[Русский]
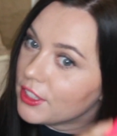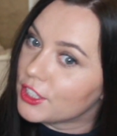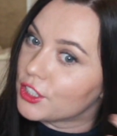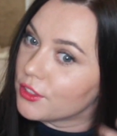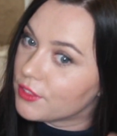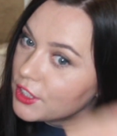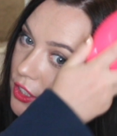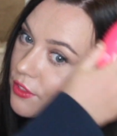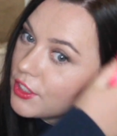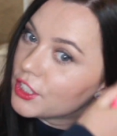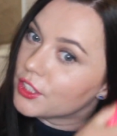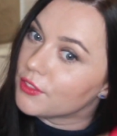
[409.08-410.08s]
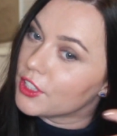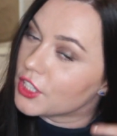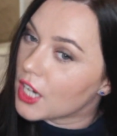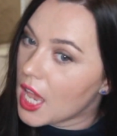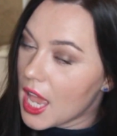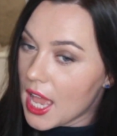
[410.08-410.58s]
выше, выше, выше,
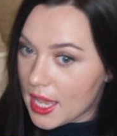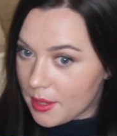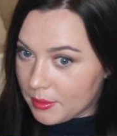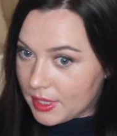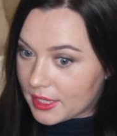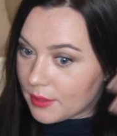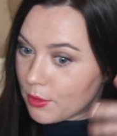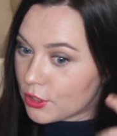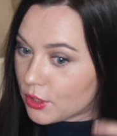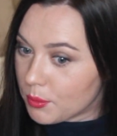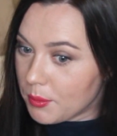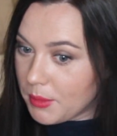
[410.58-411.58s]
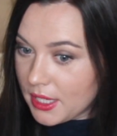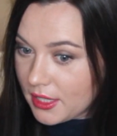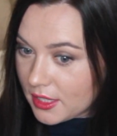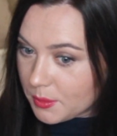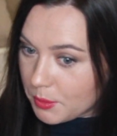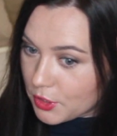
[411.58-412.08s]
выше, для того, чтобы
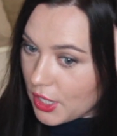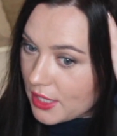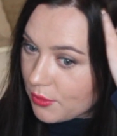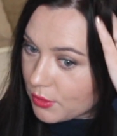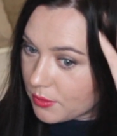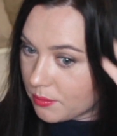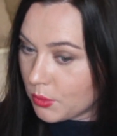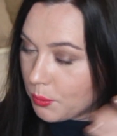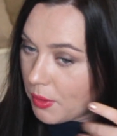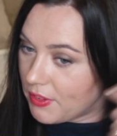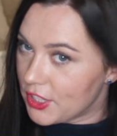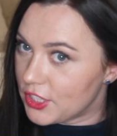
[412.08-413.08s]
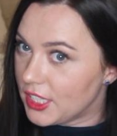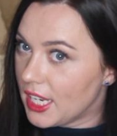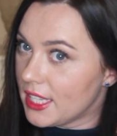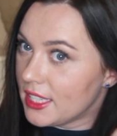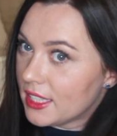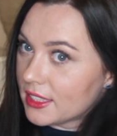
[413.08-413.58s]
избежать вот, ну,
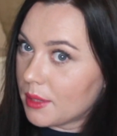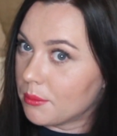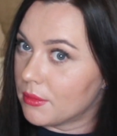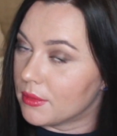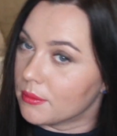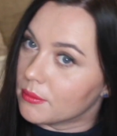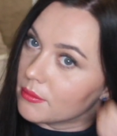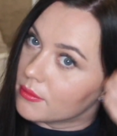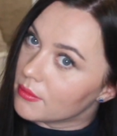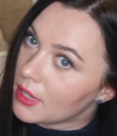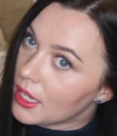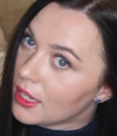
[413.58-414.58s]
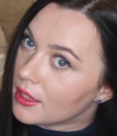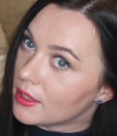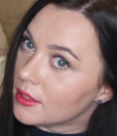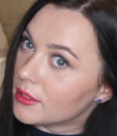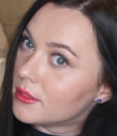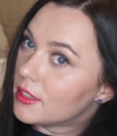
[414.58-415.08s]
повреждений там,
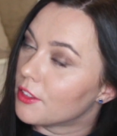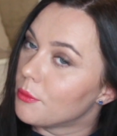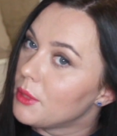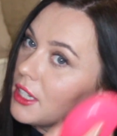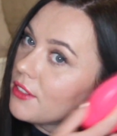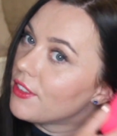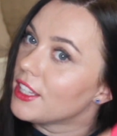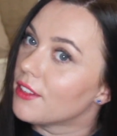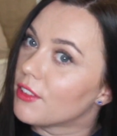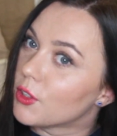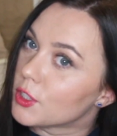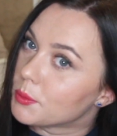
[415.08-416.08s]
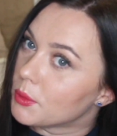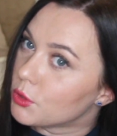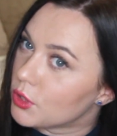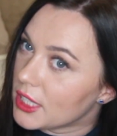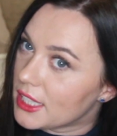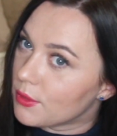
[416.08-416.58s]
Э, травмирование волос. Потому
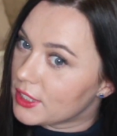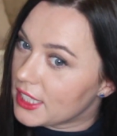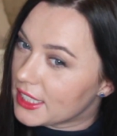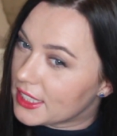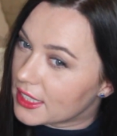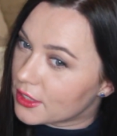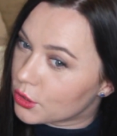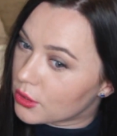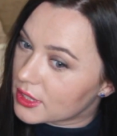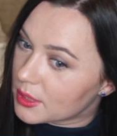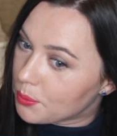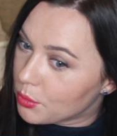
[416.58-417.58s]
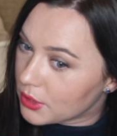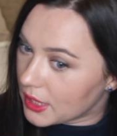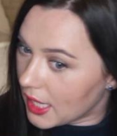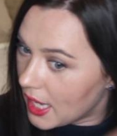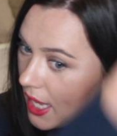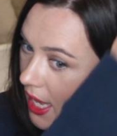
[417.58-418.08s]
что если вот здесь где-то что-то
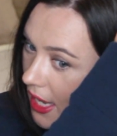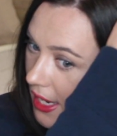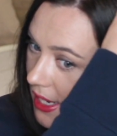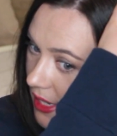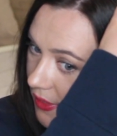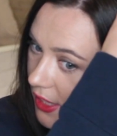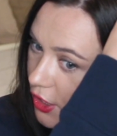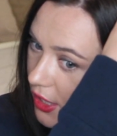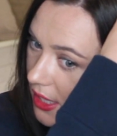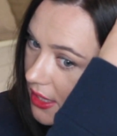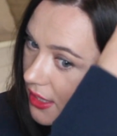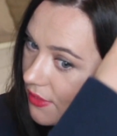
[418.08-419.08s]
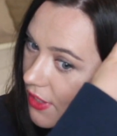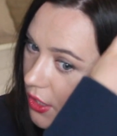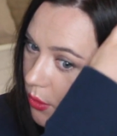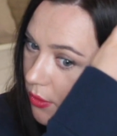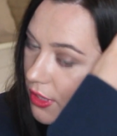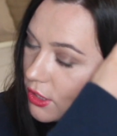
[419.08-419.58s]
запутанное, если вы начинаете
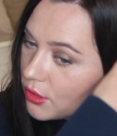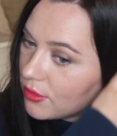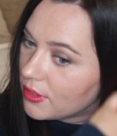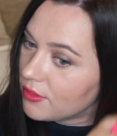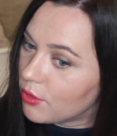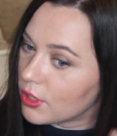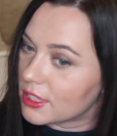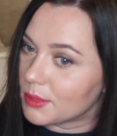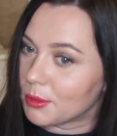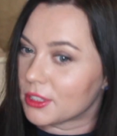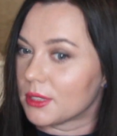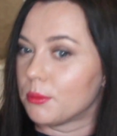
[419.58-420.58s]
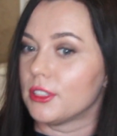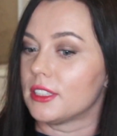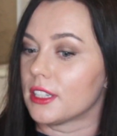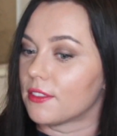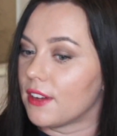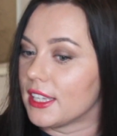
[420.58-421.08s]
сверху вниз, то вы волосы просто
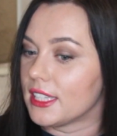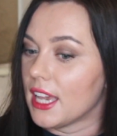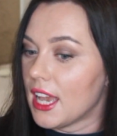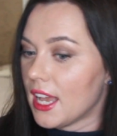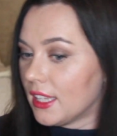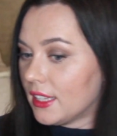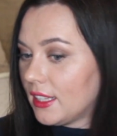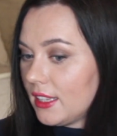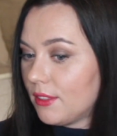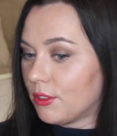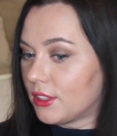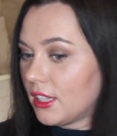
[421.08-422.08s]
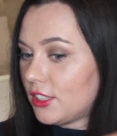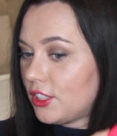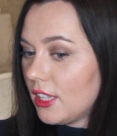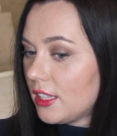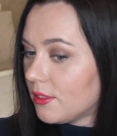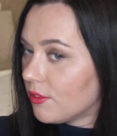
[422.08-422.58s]
будете рвать. Надо вот
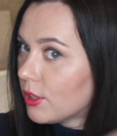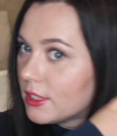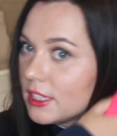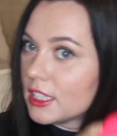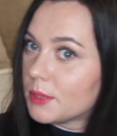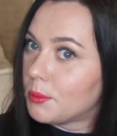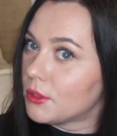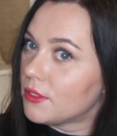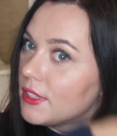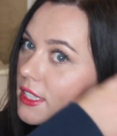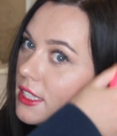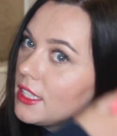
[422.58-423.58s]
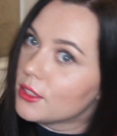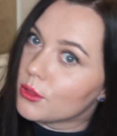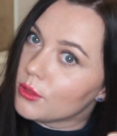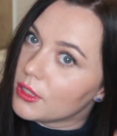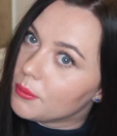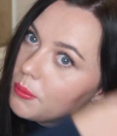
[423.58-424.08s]
начинать волосы распутывать
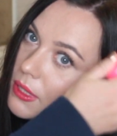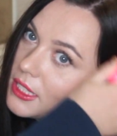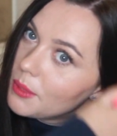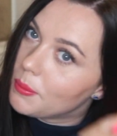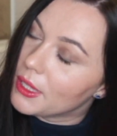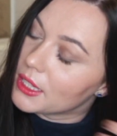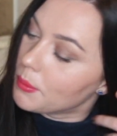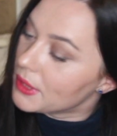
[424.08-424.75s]
снизу и постепенно,